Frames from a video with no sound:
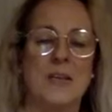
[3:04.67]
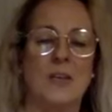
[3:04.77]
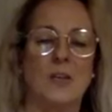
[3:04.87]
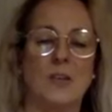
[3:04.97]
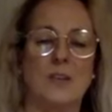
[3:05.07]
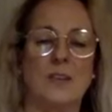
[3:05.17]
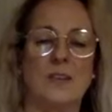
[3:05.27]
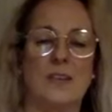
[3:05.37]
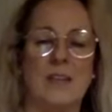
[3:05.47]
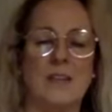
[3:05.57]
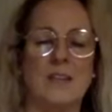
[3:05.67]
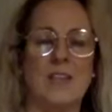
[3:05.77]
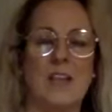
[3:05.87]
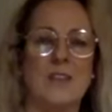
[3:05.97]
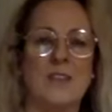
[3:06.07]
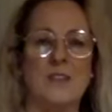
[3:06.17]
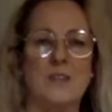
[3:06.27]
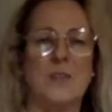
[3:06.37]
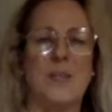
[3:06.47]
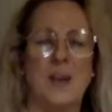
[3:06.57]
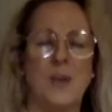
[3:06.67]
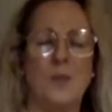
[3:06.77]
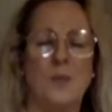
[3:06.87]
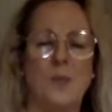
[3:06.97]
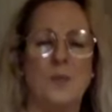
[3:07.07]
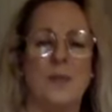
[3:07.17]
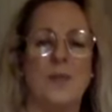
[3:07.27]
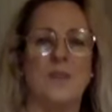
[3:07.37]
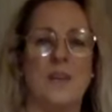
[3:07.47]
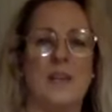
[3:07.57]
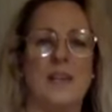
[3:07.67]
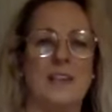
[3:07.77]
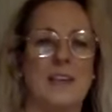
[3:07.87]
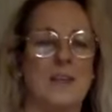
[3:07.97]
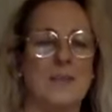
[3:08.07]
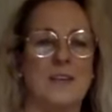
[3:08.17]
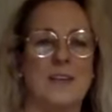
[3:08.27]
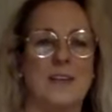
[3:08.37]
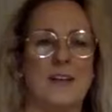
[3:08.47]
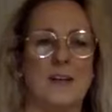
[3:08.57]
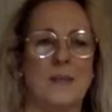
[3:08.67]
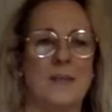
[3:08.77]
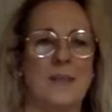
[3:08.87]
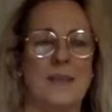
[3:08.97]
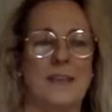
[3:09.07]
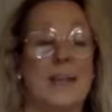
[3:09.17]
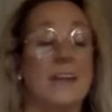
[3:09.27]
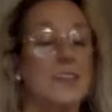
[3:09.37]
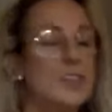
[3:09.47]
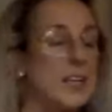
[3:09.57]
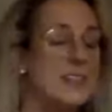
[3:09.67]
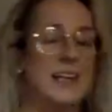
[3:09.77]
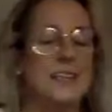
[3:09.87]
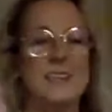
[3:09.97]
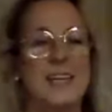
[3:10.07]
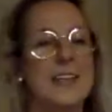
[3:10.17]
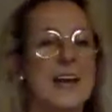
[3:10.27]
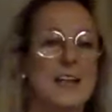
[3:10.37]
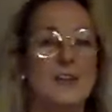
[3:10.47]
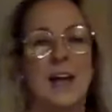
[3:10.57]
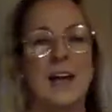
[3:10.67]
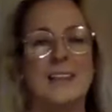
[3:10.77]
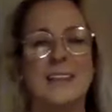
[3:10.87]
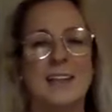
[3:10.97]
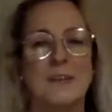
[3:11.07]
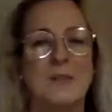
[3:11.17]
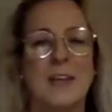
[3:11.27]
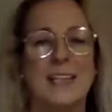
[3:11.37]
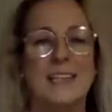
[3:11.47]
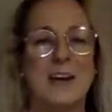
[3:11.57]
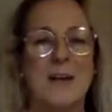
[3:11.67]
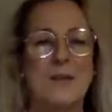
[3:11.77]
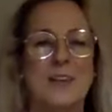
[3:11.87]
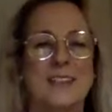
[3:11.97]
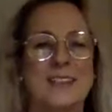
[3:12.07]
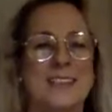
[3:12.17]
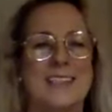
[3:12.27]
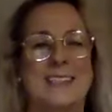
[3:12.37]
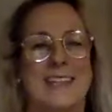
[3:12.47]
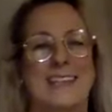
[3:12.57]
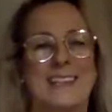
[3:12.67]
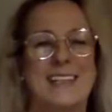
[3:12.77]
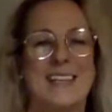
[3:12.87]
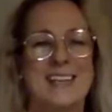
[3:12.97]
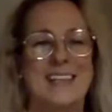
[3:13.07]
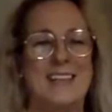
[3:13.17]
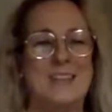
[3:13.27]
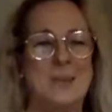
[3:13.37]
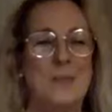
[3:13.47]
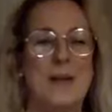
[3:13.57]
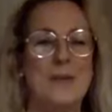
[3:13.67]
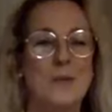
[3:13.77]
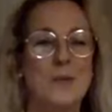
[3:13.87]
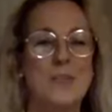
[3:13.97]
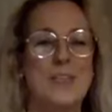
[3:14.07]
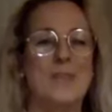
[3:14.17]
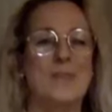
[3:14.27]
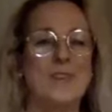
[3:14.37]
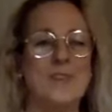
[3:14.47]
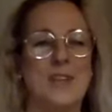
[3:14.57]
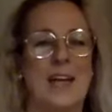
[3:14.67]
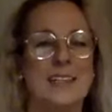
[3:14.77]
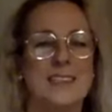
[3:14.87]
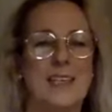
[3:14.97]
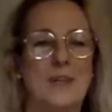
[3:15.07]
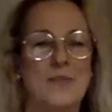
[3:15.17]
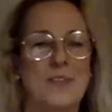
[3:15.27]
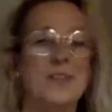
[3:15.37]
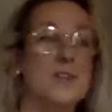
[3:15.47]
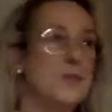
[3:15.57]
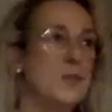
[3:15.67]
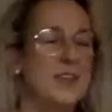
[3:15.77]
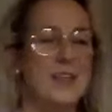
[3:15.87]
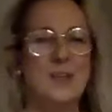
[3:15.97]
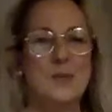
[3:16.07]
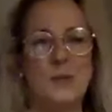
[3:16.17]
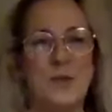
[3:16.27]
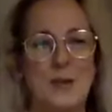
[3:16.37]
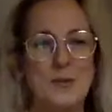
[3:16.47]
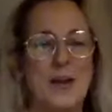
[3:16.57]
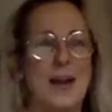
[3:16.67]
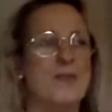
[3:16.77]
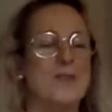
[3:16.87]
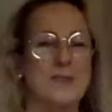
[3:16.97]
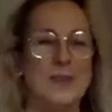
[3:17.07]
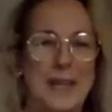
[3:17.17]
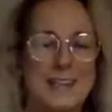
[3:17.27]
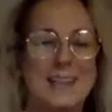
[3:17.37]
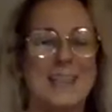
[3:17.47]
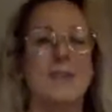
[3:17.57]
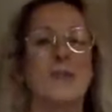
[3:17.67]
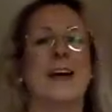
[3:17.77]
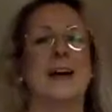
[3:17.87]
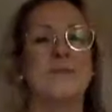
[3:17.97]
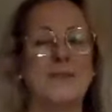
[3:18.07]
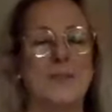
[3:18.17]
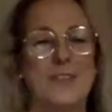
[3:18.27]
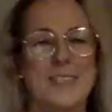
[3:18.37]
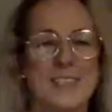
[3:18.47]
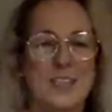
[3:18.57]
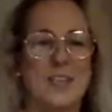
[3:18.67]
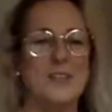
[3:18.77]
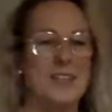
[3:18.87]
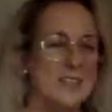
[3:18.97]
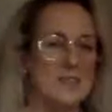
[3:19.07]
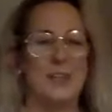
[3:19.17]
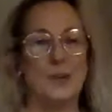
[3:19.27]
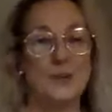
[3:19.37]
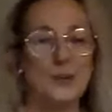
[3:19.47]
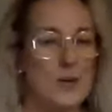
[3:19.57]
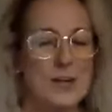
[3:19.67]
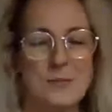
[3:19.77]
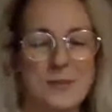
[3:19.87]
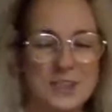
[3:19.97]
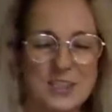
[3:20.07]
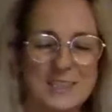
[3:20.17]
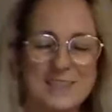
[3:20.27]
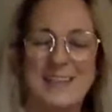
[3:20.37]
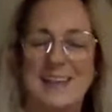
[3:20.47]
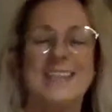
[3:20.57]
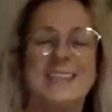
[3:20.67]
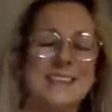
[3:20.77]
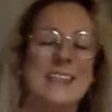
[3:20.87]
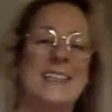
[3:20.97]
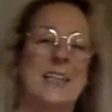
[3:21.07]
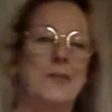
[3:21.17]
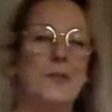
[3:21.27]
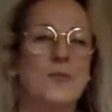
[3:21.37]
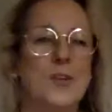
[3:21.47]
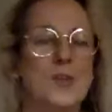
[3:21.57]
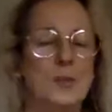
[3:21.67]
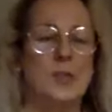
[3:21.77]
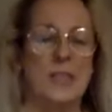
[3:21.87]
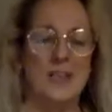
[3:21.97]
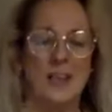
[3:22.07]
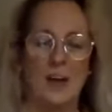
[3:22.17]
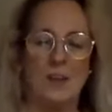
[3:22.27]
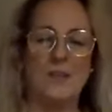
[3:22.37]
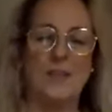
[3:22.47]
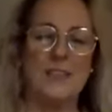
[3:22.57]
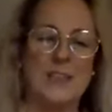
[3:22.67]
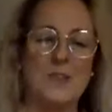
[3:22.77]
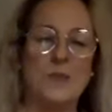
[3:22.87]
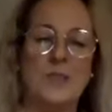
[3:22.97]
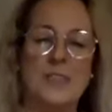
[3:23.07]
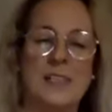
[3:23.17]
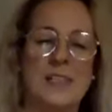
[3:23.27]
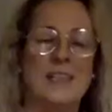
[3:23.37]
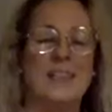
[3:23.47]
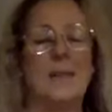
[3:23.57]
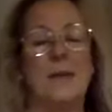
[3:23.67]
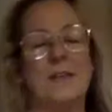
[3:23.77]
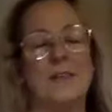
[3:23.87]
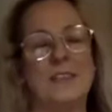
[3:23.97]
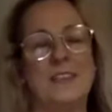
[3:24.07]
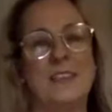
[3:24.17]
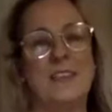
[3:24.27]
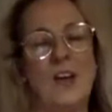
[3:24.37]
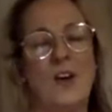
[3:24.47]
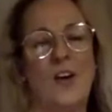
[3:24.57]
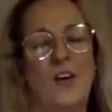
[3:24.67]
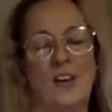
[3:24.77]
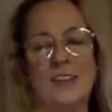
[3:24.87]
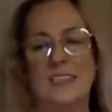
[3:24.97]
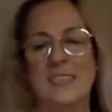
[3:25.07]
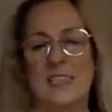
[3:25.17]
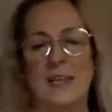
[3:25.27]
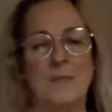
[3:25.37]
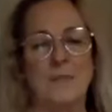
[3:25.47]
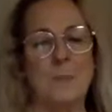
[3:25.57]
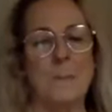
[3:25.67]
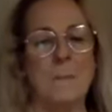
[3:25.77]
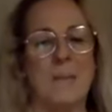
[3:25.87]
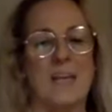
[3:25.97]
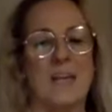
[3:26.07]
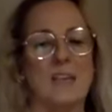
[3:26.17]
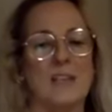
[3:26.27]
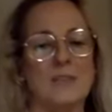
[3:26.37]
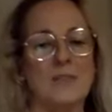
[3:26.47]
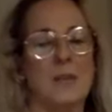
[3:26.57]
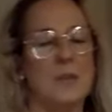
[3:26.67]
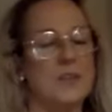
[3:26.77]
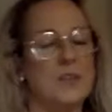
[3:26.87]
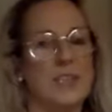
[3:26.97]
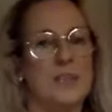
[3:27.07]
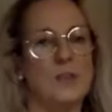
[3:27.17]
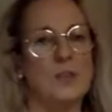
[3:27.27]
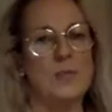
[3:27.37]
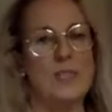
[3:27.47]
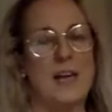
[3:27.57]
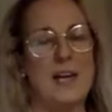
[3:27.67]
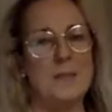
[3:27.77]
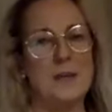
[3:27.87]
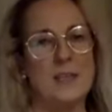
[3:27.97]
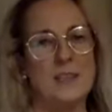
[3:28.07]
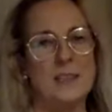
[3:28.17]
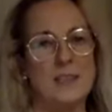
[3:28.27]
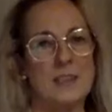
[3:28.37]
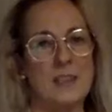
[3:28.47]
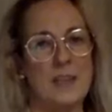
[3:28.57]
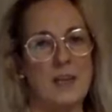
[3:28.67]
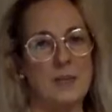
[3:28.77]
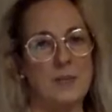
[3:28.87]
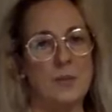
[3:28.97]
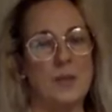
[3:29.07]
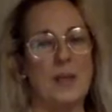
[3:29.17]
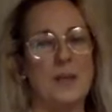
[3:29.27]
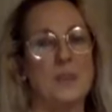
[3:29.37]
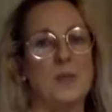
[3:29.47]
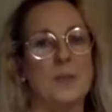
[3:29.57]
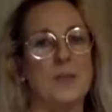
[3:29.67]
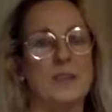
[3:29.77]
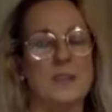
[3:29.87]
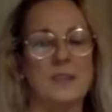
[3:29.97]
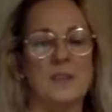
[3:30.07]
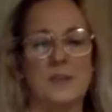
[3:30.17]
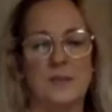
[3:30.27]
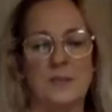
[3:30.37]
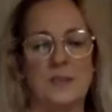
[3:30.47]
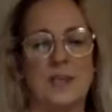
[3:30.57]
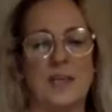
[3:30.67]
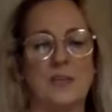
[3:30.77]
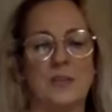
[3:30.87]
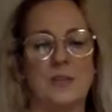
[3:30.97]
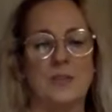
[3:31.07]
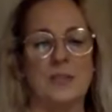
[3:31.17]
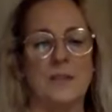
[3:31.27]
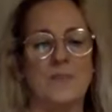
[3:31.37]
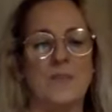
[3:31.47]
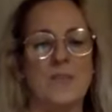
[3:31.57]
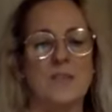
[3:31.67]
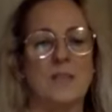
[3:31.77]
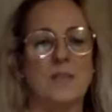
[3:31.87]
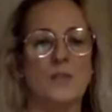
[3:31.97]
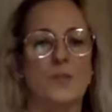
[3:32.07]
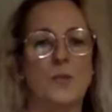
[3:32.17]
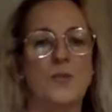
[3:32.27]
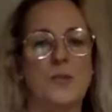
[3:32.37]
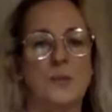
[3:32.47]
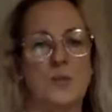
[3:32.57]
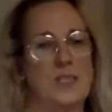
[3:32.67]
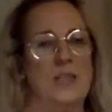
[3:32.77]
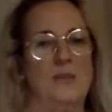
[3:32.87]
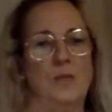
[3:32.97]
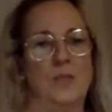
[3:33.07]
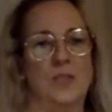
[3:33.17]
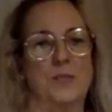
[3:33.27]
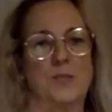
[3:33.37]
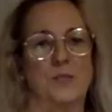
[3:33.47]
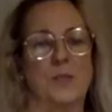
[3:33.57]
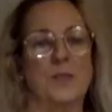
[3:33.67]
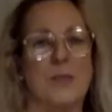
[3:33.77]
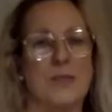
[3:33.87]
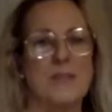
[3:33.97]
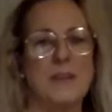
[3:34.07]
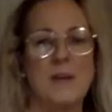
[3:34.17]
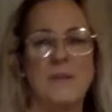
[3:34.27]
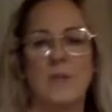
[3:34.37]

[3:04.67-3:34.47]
Konnte nachts nicht schlafen, das war so mein Hauptproblem, weil ich einfach ähm, ja, dieser Stress halt, das kennt der ein oder andere ja vielleicht auch, ne? der hier ganz normal im Berufsleben ist und alles geben will. Wir wollen Zuwendung haben, wir wollen Anerkennung haben, wir wollen, dass der Chef sagt, hast du wieder toll gemacht, Schätzelei. Ne? Dann fühlen wir uns gut, auch wenn wir nicht ganz so viel dabei verdienen. Und ähm, ja, und dann habe ich zehn Wochen mit der Heilpraktikerin herum experimentiert, wie gesagt, und ähm, es hat mich so 15 Prozent wurde es besser.